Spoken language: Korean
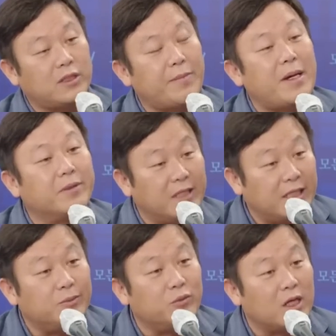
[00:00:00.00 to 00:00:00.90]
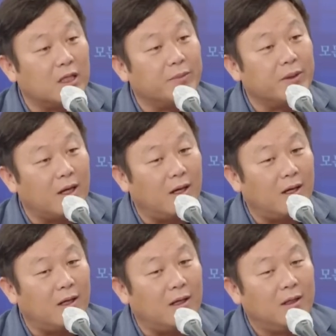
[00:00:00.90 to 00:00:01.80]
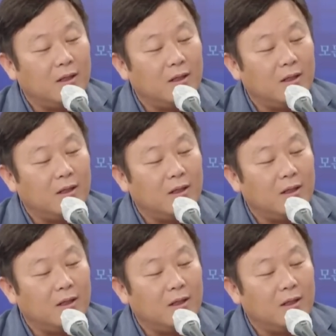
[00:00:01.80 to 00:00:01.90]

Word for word: 참가를 내신 분들 아닙니까? 네.